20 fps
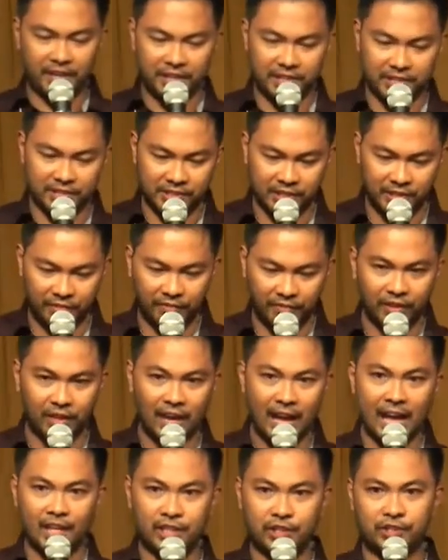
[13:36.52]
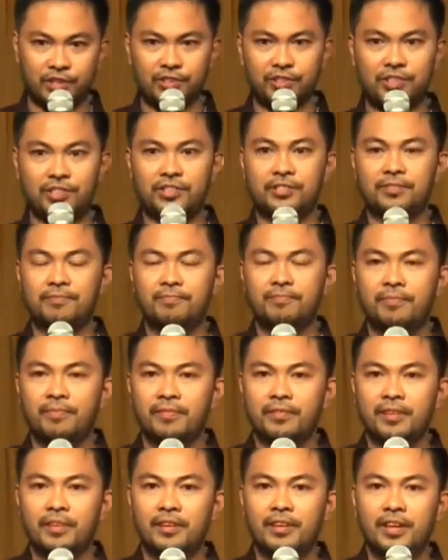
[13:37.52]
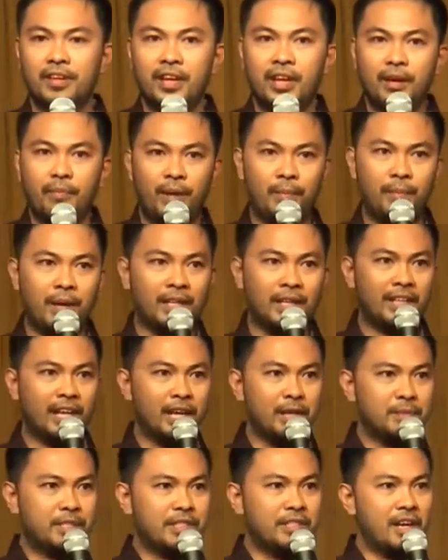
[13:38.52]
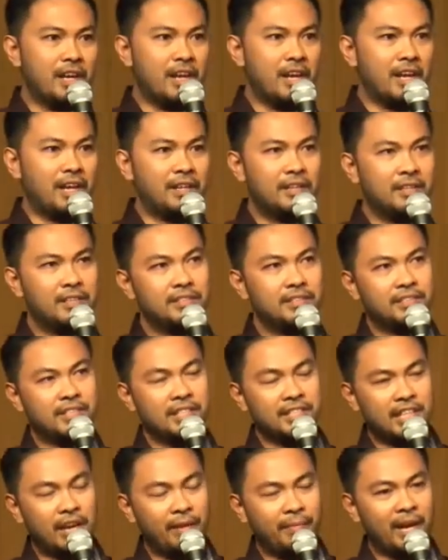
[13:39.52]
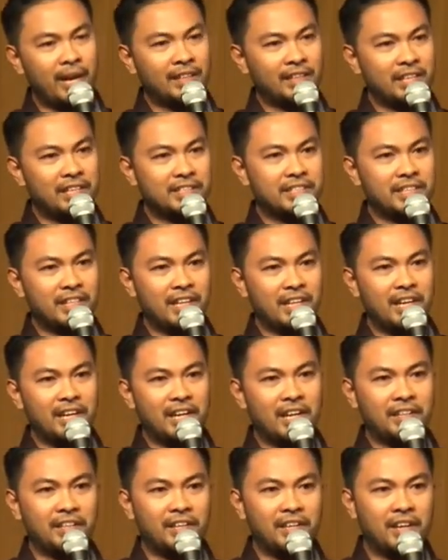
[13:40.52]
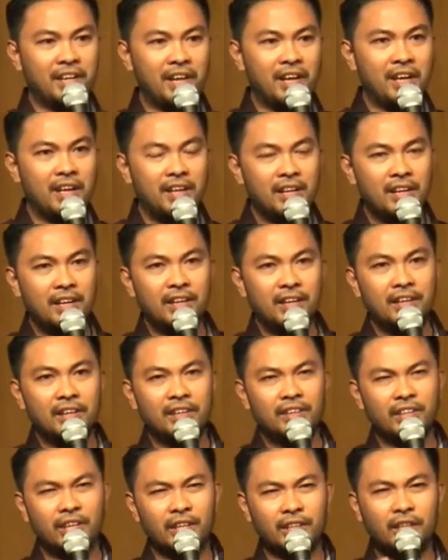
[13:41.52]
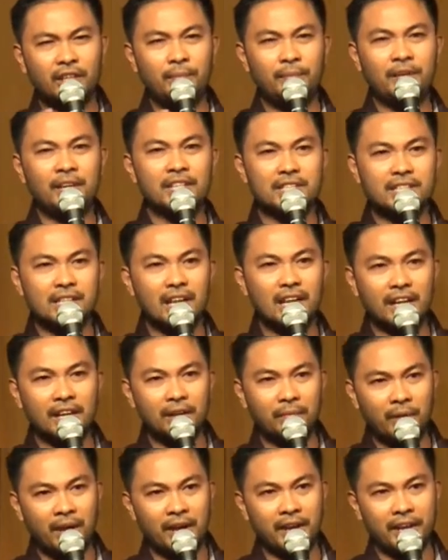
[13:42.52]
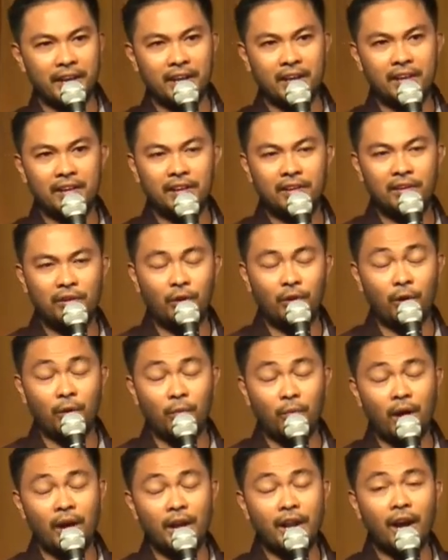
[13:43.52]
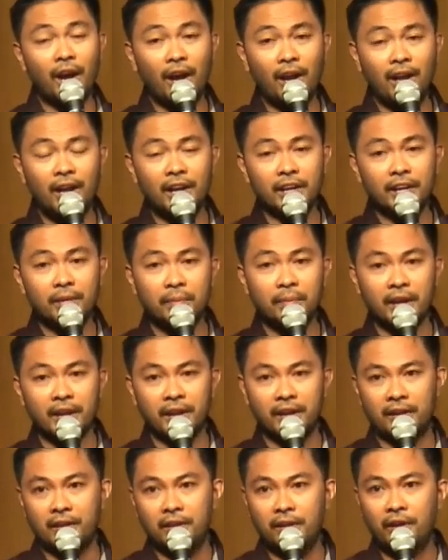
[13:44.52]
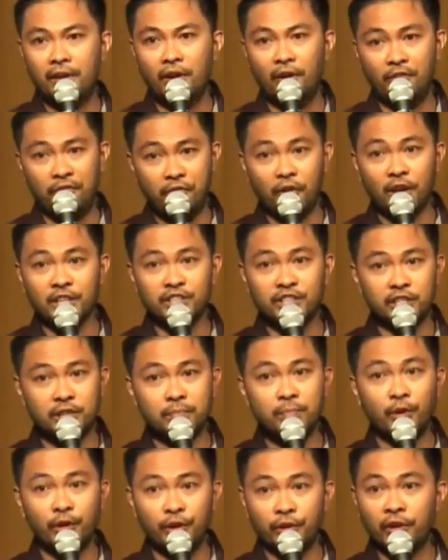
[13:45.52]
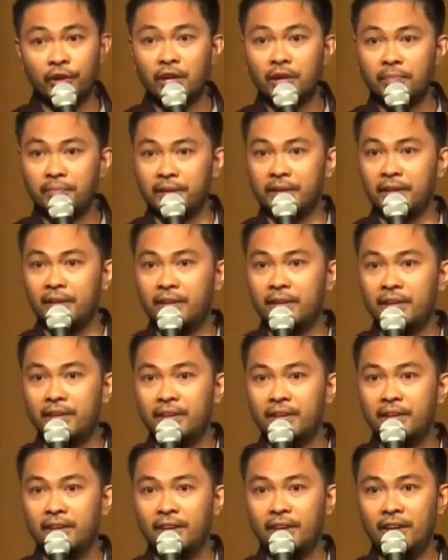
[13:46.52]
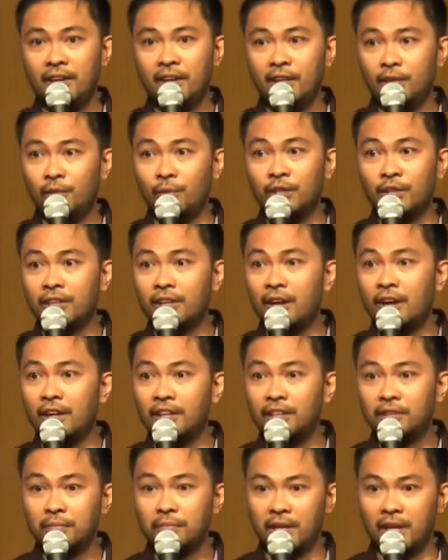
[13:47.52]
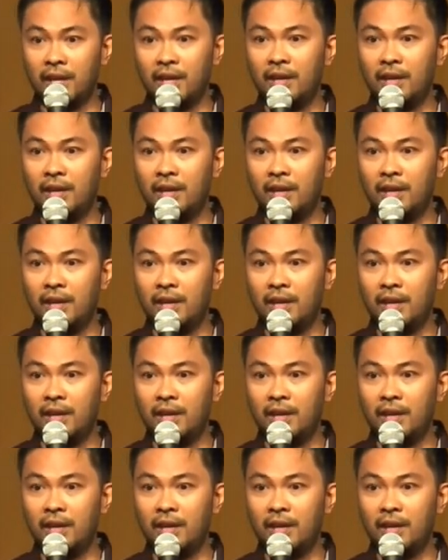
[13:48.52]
our sinful actions. May mga times na sinasabi natin sa sarili natin na 30 minutes lang naman or 1 hour lang naman of watching pornography. And it won't hurt me.